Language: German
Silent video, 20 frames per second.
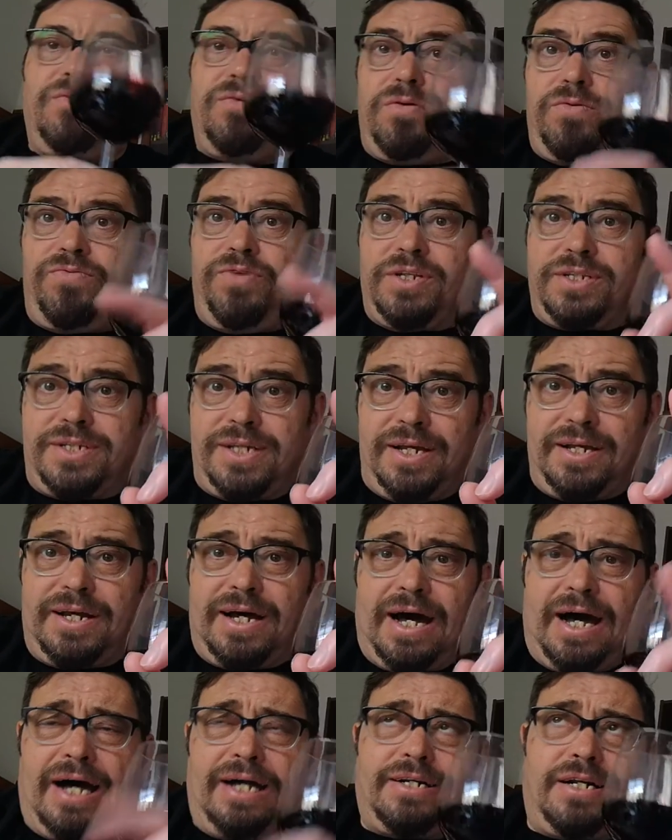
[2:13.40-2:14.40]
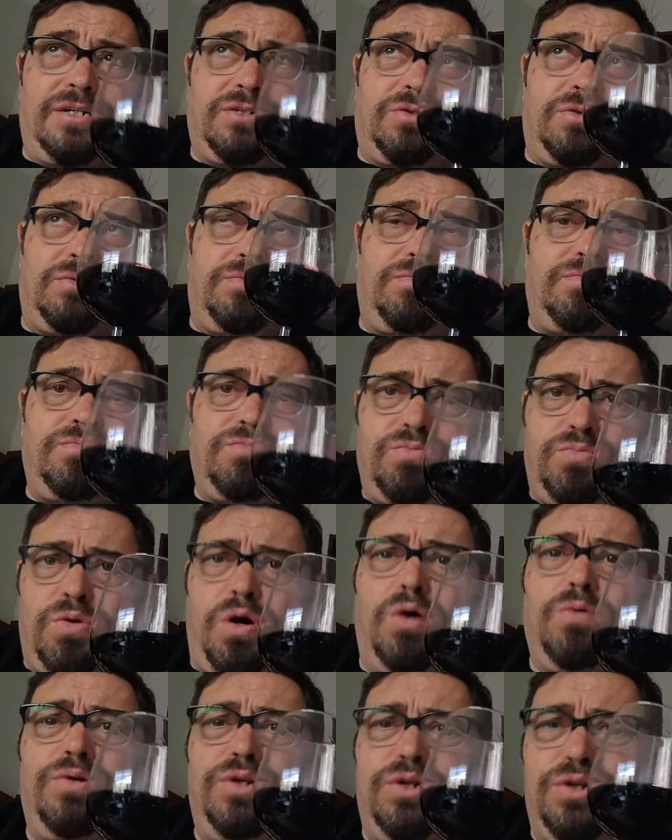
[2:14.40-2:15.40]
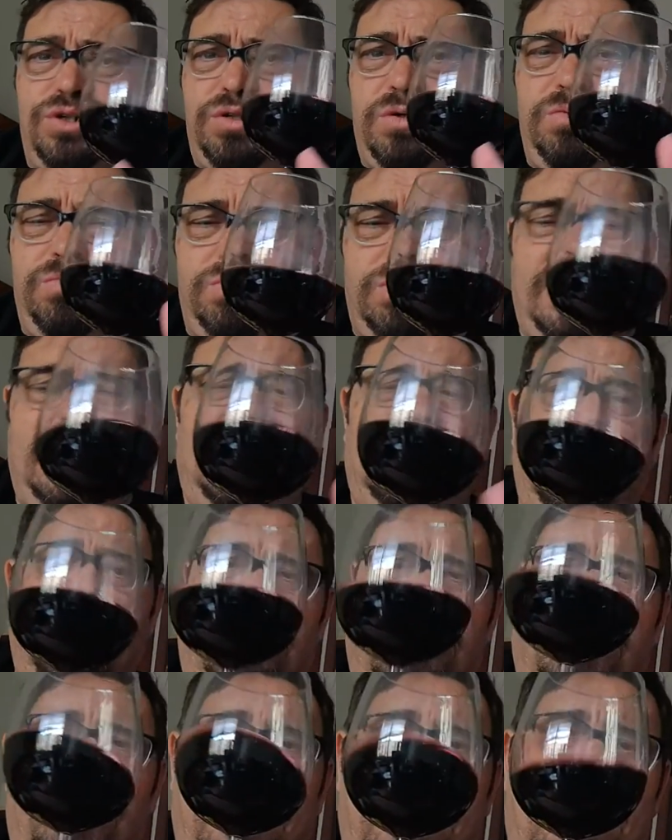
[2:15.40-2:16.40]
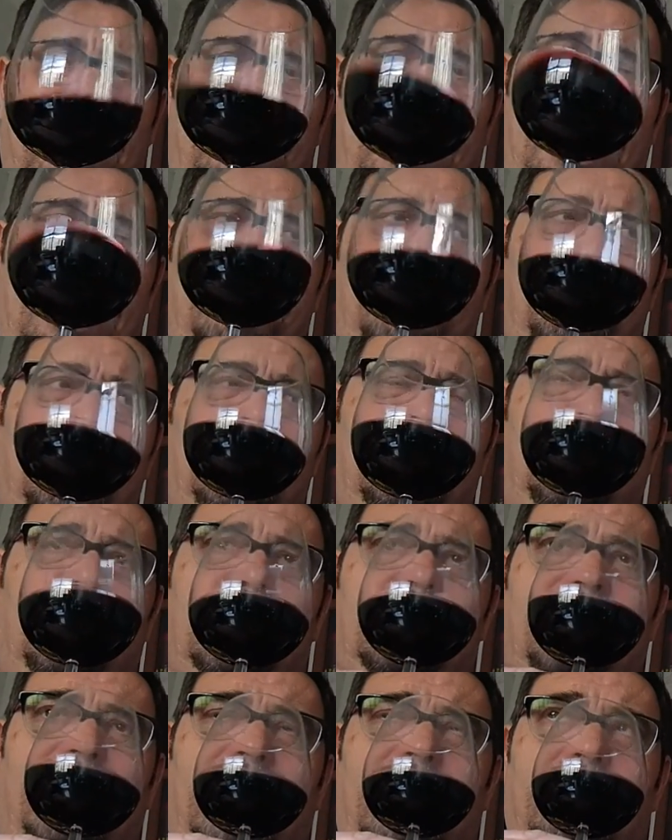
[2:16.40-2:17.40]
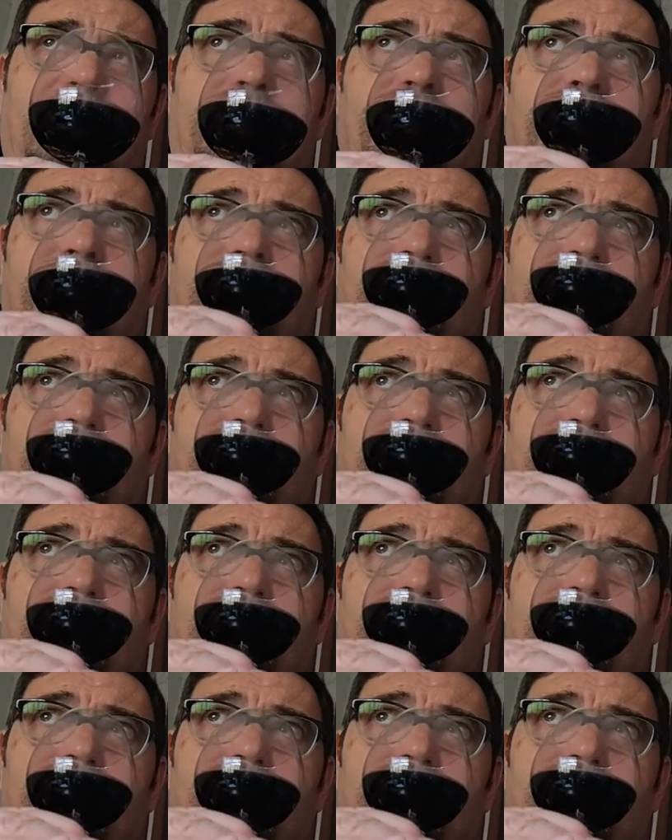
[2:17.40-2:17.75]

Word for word: 14 Grad, also auch wieder ein, ein relativ schwerer Wein für einen Rotwein,